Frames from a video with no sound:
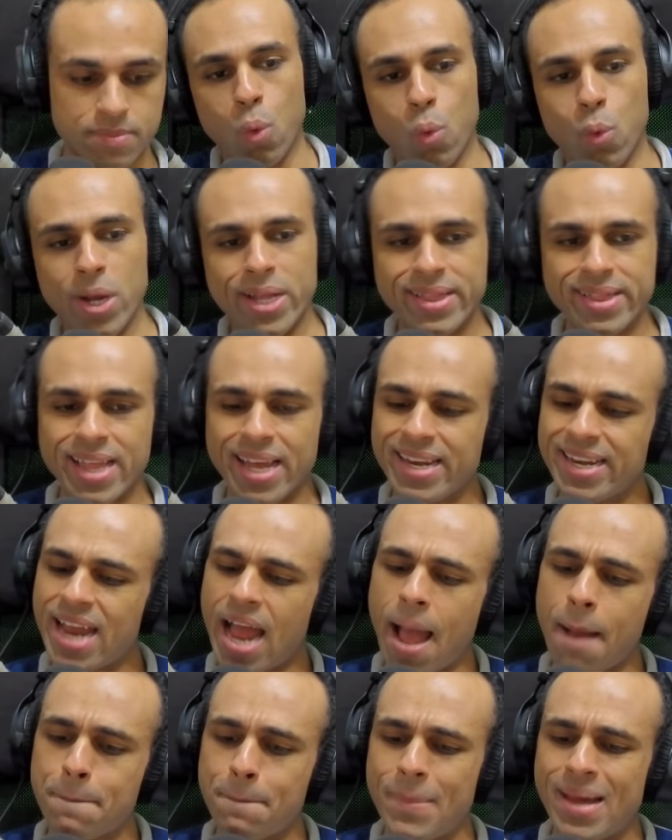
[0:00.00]
والدنيا
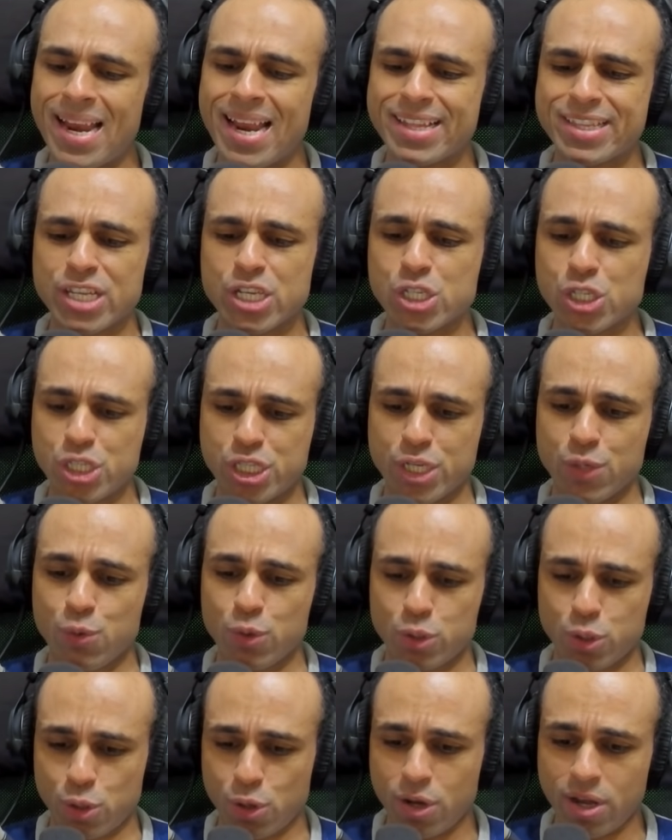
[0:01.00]
عماله تشتي
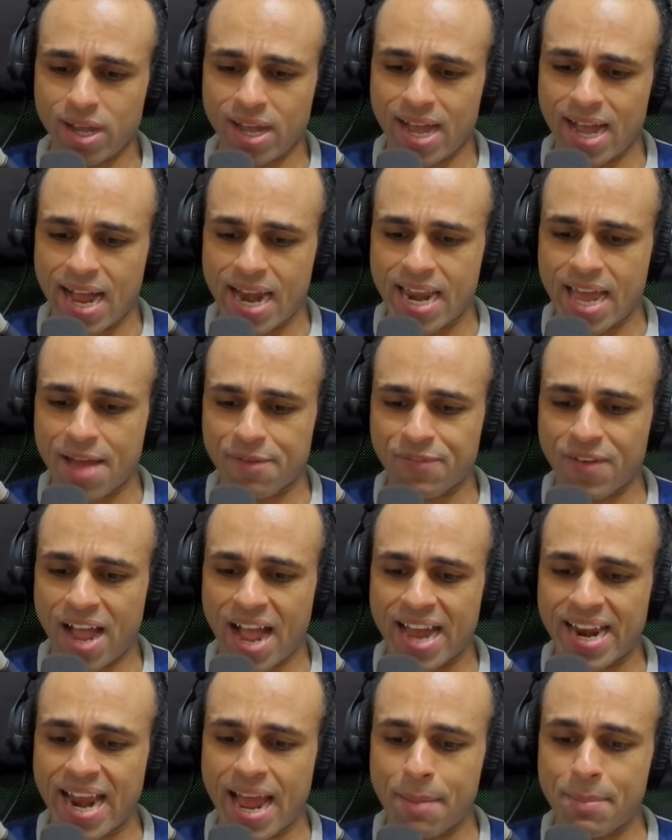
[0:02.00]
وترخ عليها
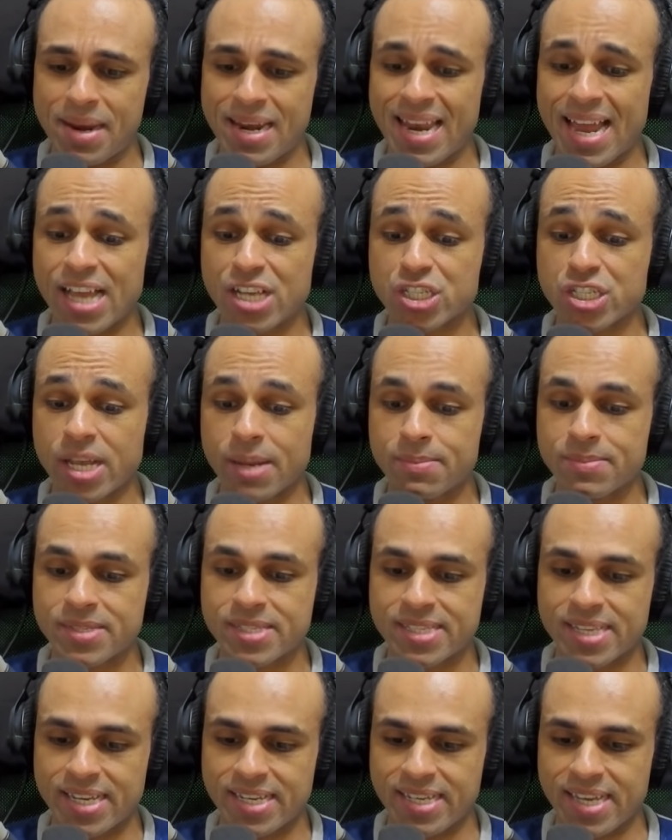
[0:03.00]
فهنعمل لها
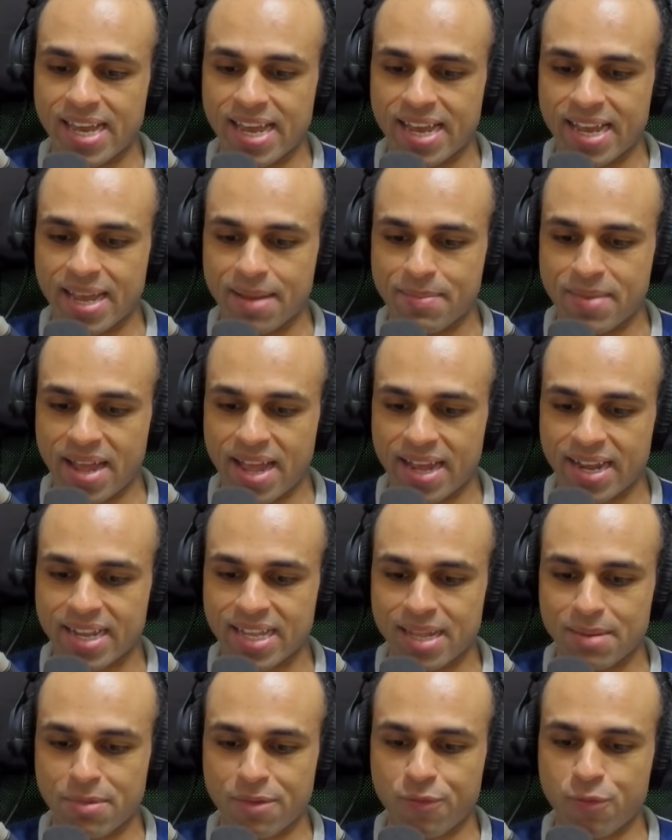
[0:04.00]
شمسيه يا جماعه
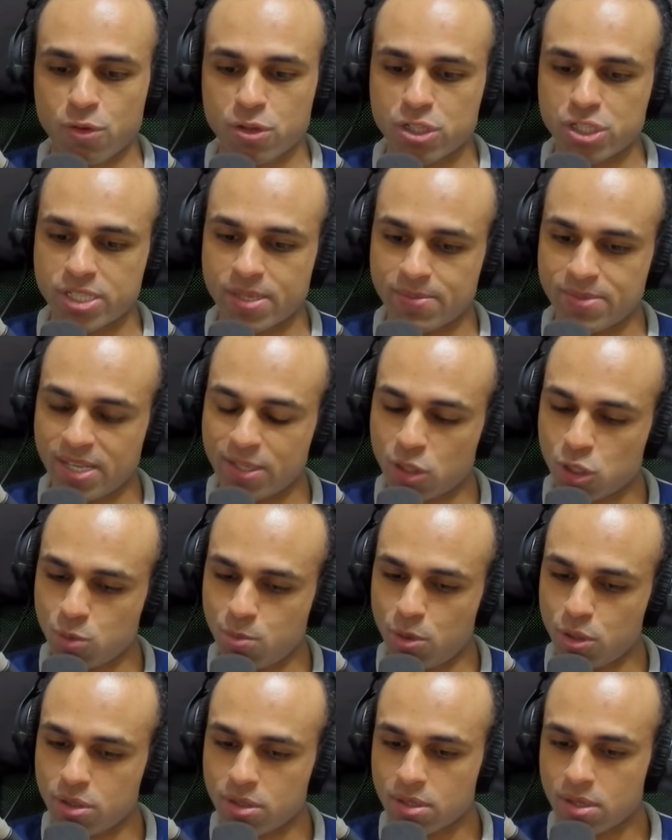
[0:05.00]
كده المفروض الشمسيه
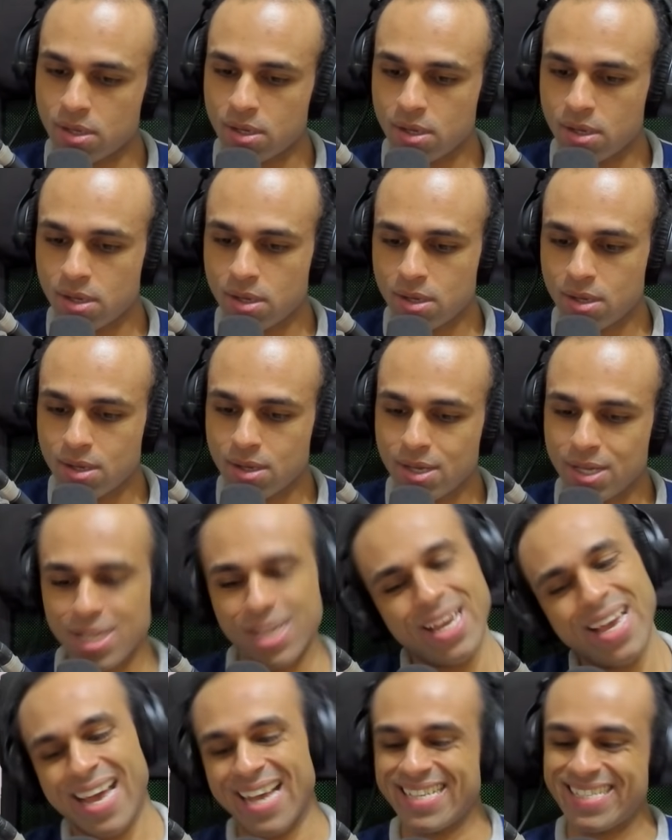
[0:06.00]
تظبط
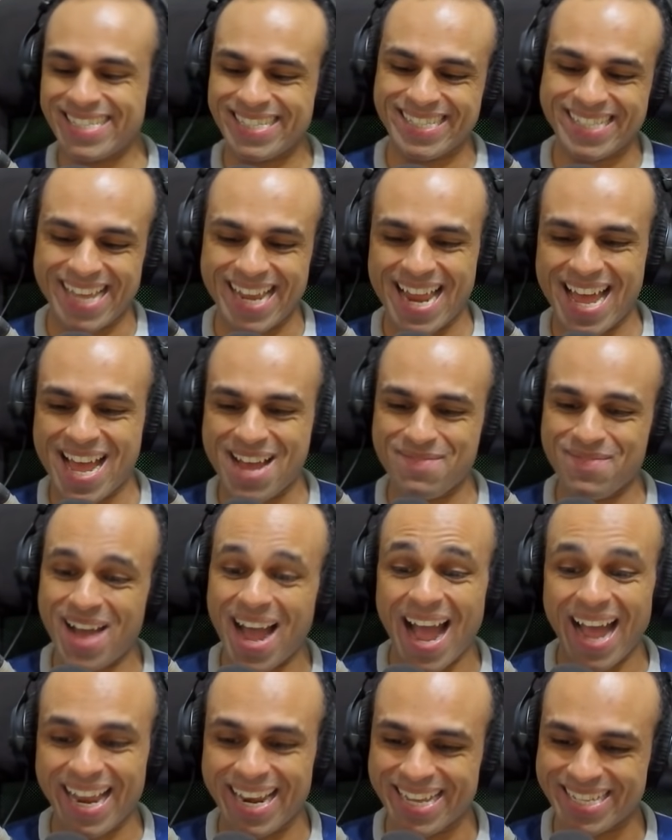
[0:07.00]
يا سلام
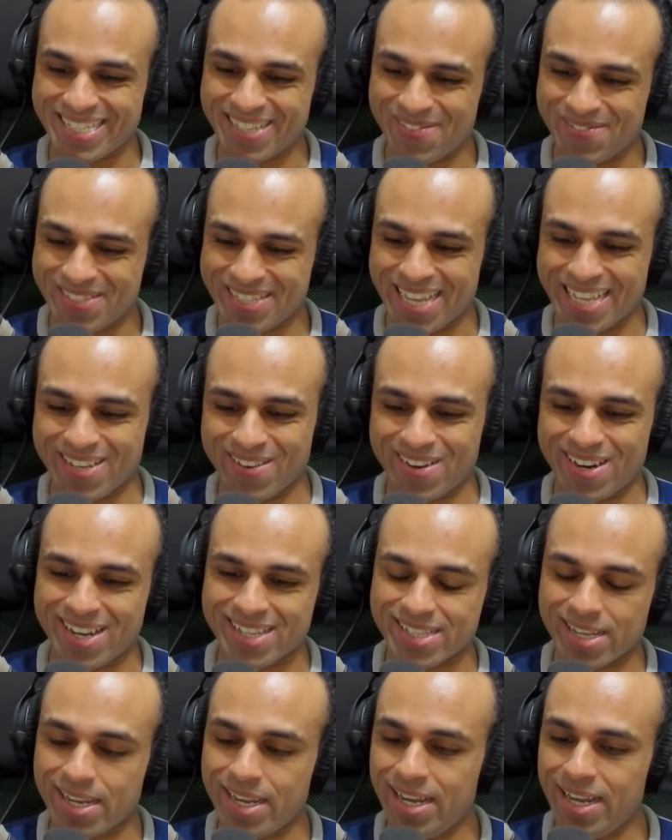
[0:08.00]
احلى شمسيه دي ولا
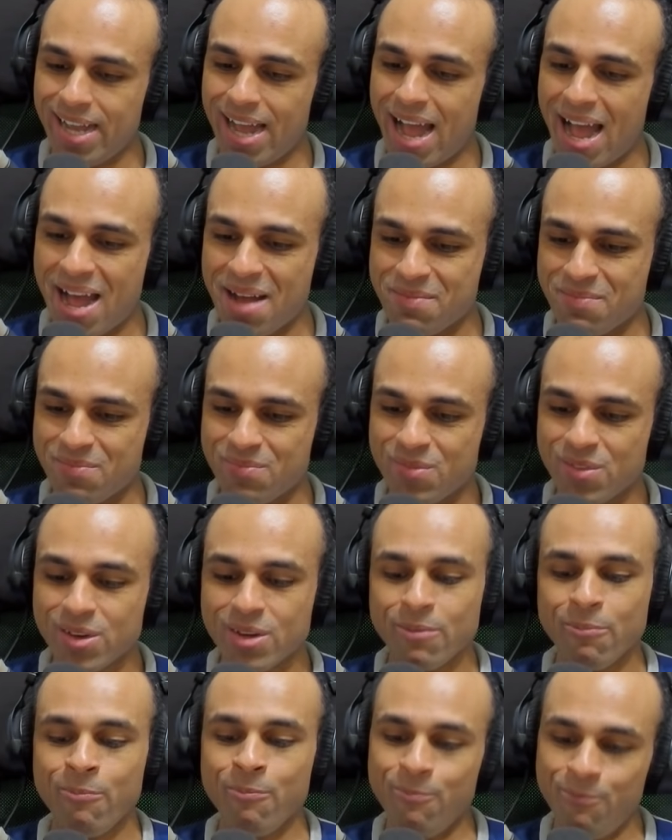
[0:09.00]
ايه يا عم
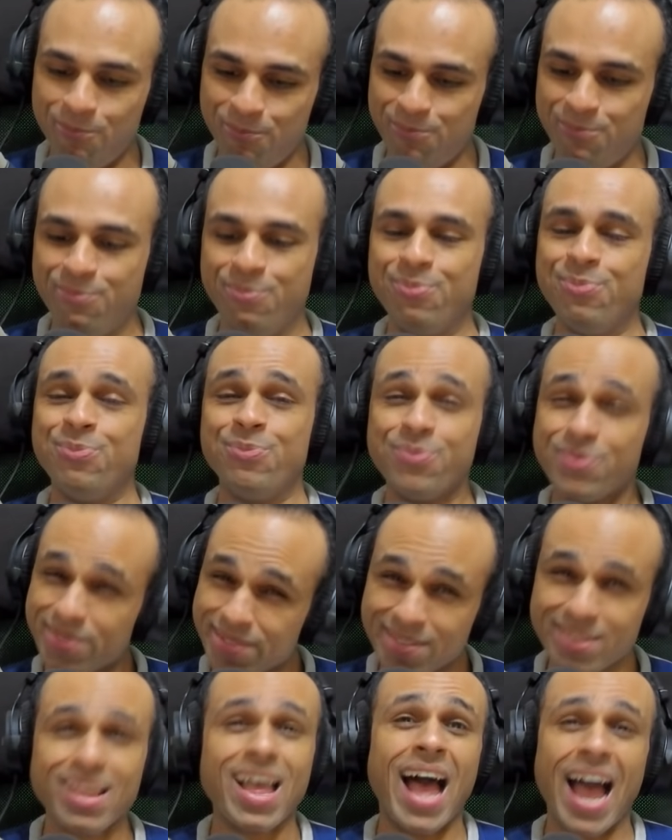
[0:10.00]
امم
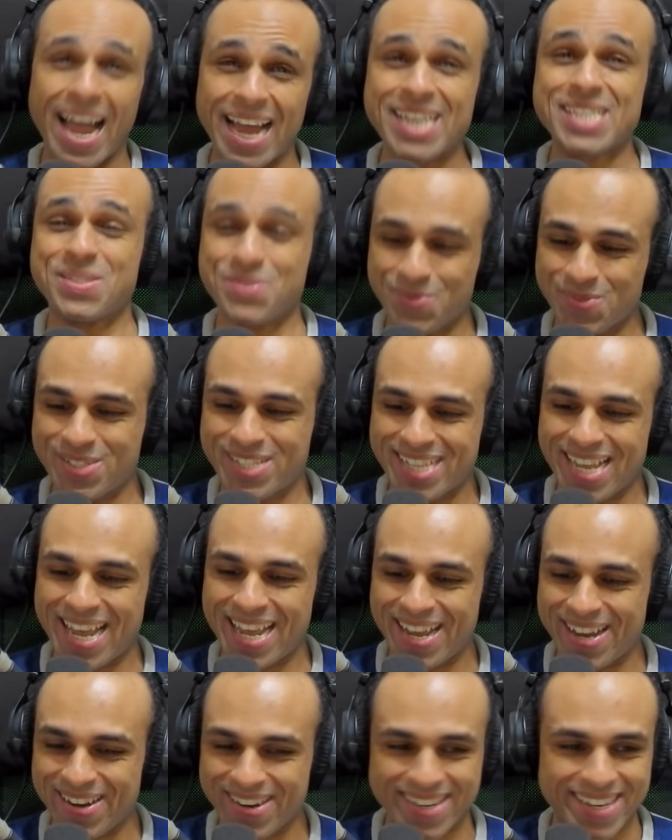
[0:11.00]
عايز
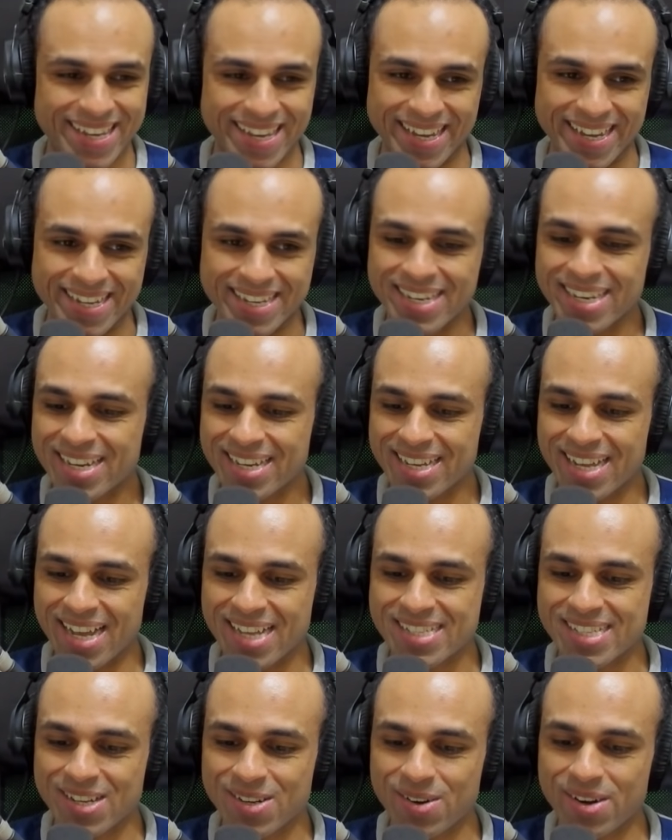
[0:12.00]
موزايه اوكي
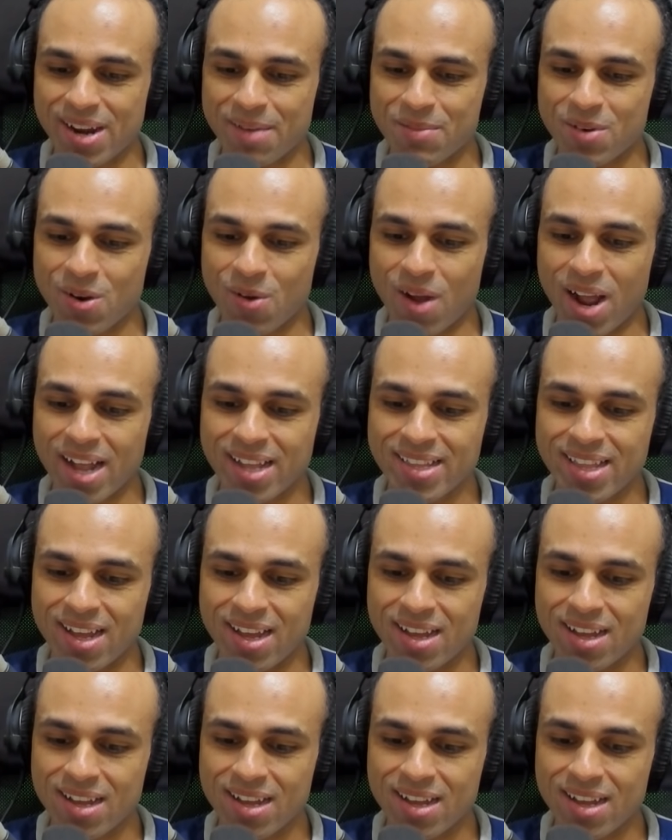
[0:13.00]
جاهزين له نعمل له واحده